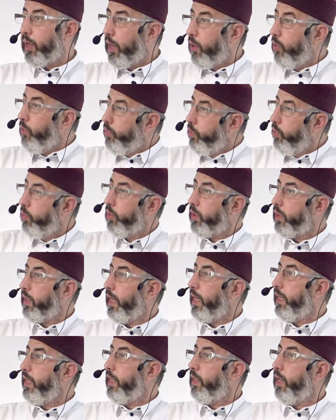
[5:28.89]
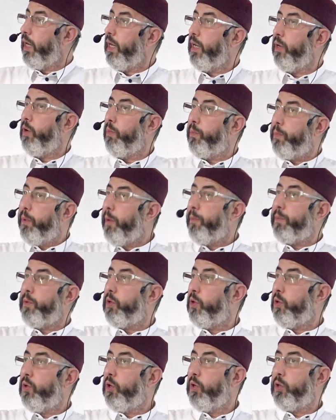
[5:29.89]
le peuple
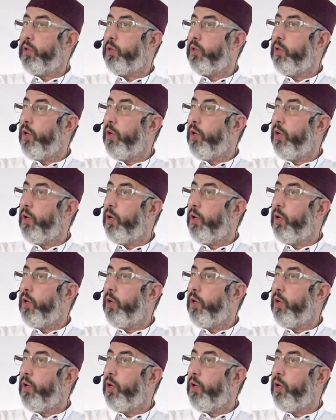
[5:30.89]
de l'autre,